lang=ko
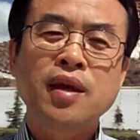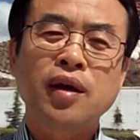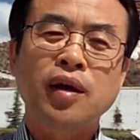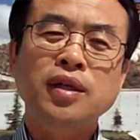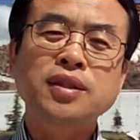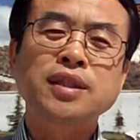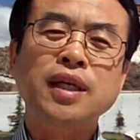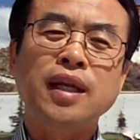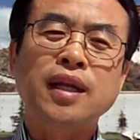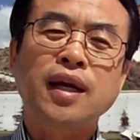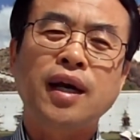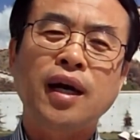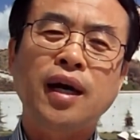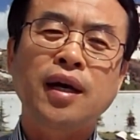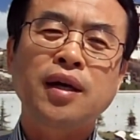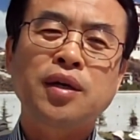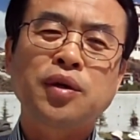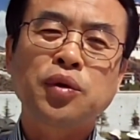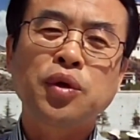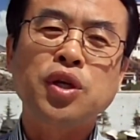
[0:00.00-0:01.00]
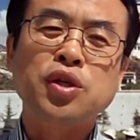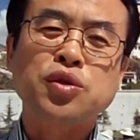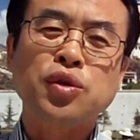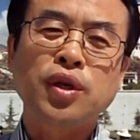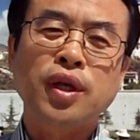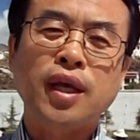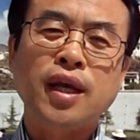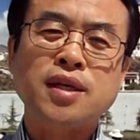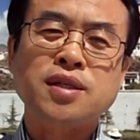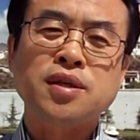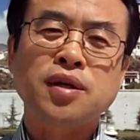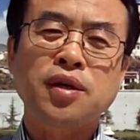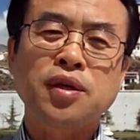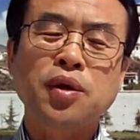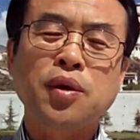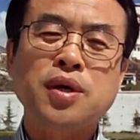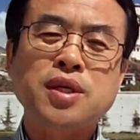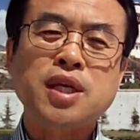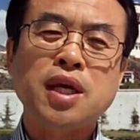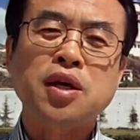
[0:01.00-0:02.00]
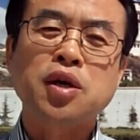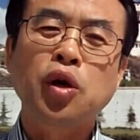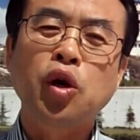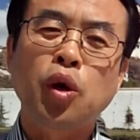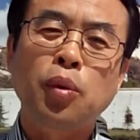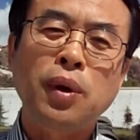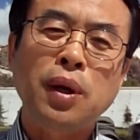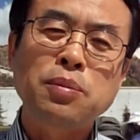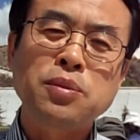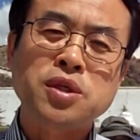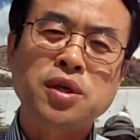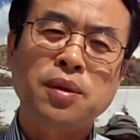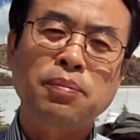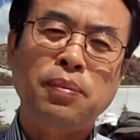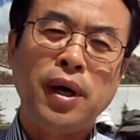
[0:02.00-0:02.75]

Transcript: 언젠가 우리 주님께서 이곳에 글로벌 미션